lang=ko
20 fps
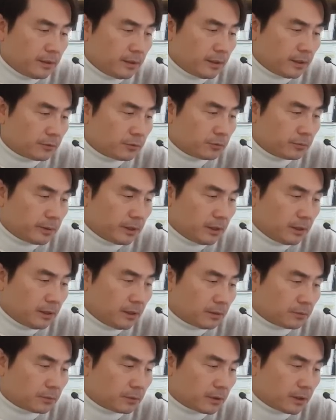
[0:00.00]
예, 두
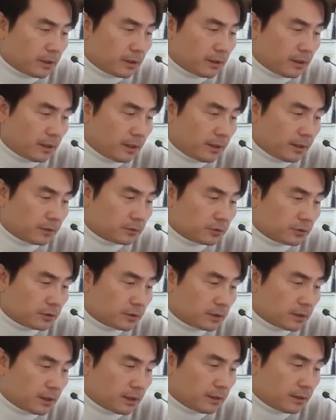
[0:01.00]
번이나 올해 하향
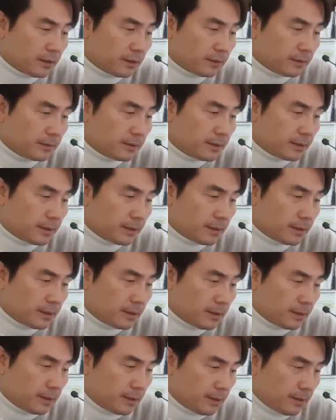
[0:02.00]
조정을 했네요.
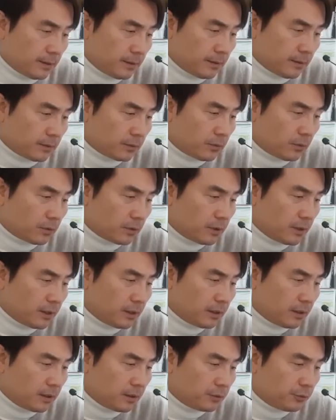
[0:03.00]

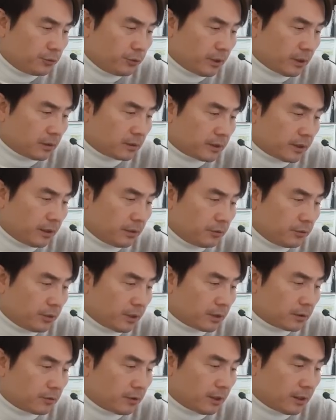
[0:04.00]
코로나 유행
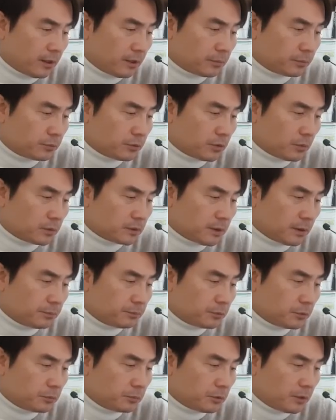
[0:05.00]
대유행과
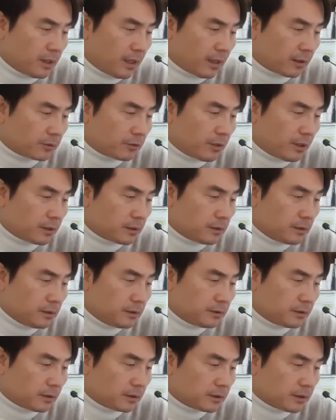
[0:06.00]
부동산 부문
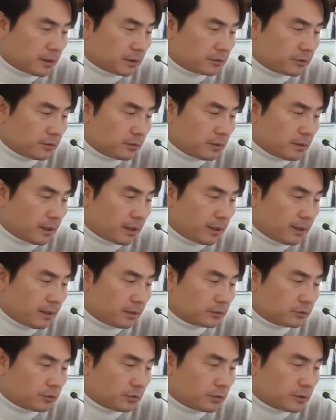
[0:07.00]
악화를 성장률
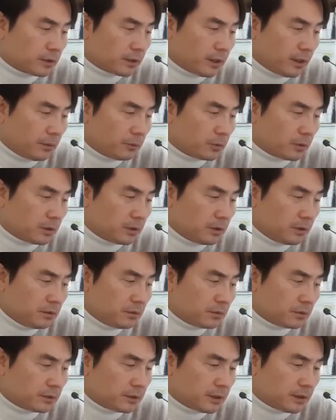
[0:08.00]
하향 조정의
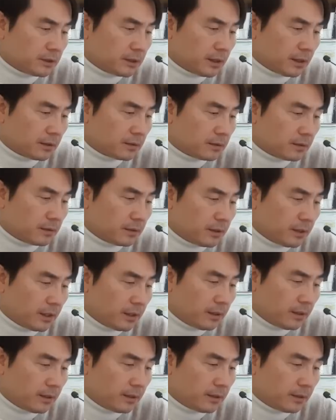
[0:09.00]
원인으로
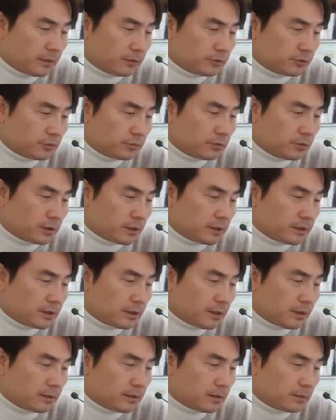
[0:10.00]
제시했는데 중국이
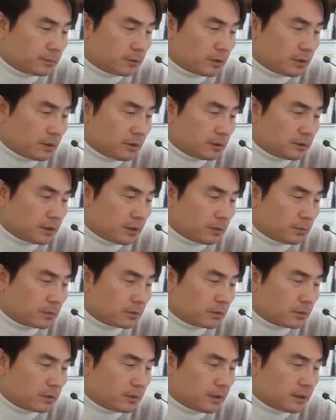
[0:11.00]
지난달부터 제로
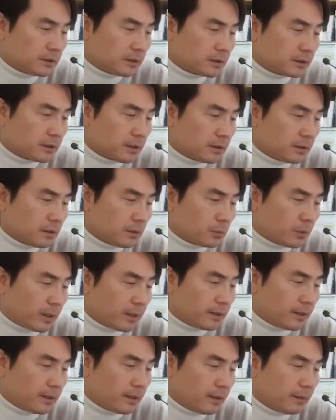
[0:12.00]
코로나 정책을
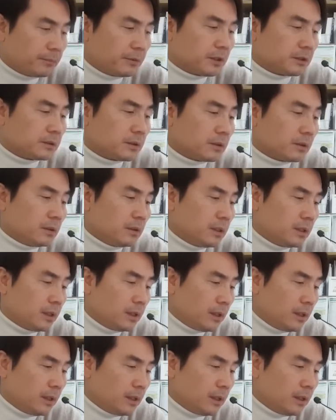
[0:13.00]
완화하면서